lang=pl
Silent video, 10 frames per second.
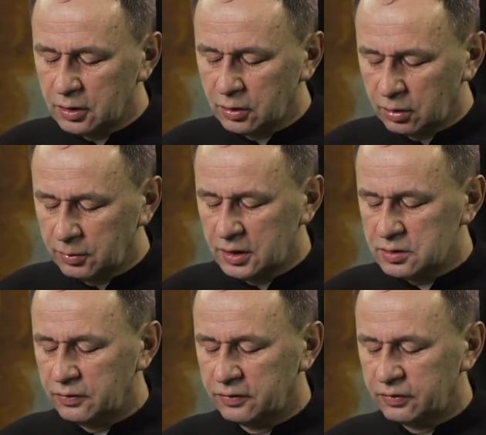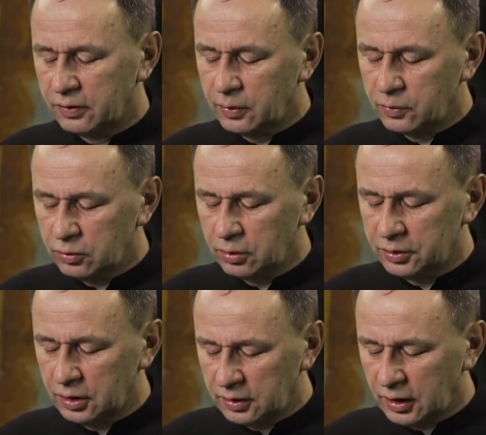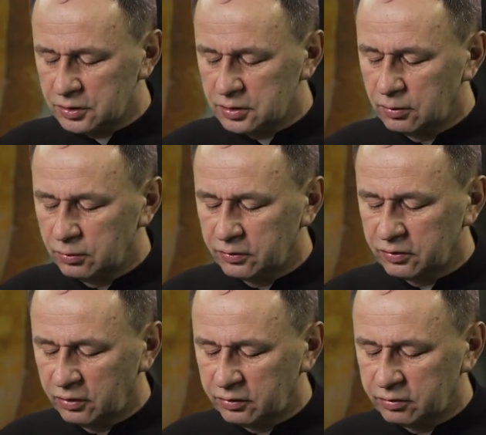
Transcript: i gromadzi w swoim łonie także ludzkie